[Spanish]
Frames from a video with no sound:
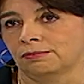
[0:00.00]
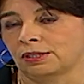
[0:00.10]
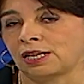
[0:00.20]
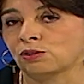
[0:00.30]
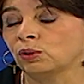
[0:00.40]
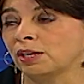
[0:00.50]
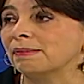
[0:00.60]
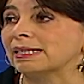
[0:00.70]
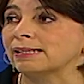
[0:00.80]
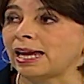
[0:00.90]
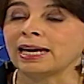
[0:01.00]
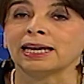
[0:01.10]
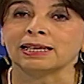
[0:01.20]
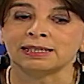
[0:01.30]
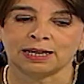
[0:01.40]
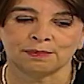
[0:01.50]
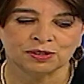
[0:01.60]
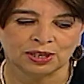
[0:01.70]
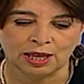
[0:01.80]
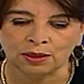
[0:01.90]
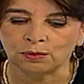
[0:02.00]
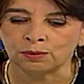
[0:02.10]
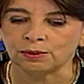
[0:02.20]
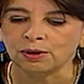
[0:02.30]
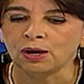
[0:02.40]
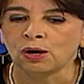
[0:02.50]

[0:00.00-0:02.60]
las últimas décadas, digamos, se ha dado un